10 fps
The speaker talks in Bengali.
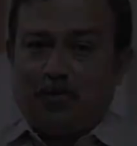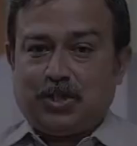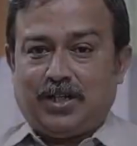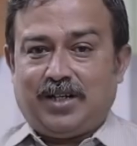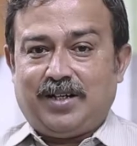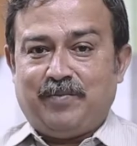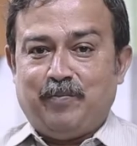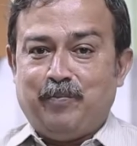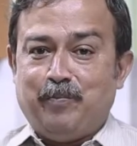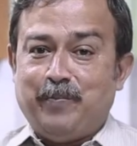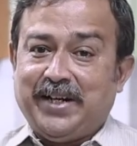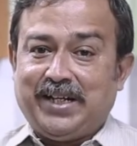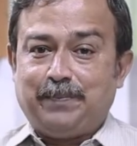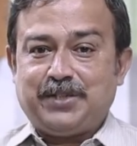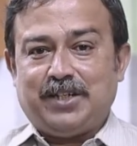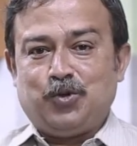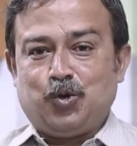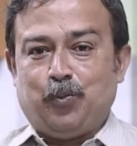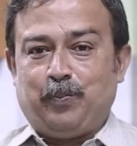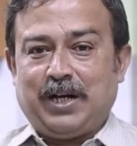নমস্কার মেডিটিপস
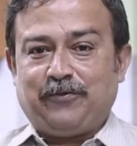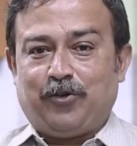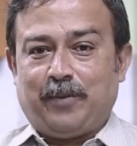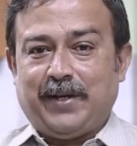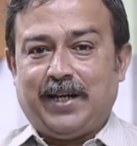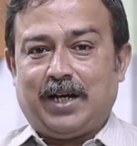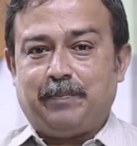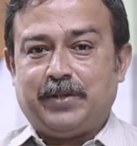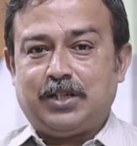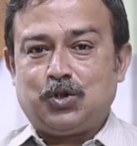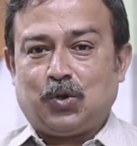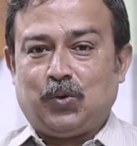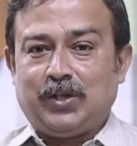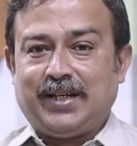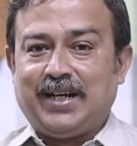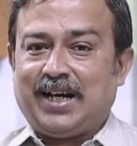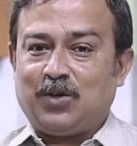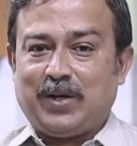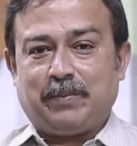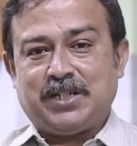ইউটিউব প্ল্যাটফর্মে আপনাদের সকলকে
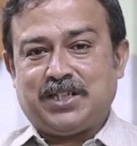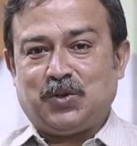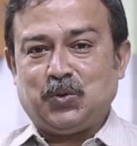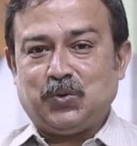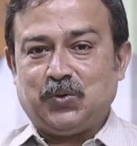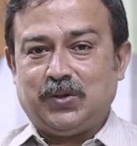আরও একবার স্বাগত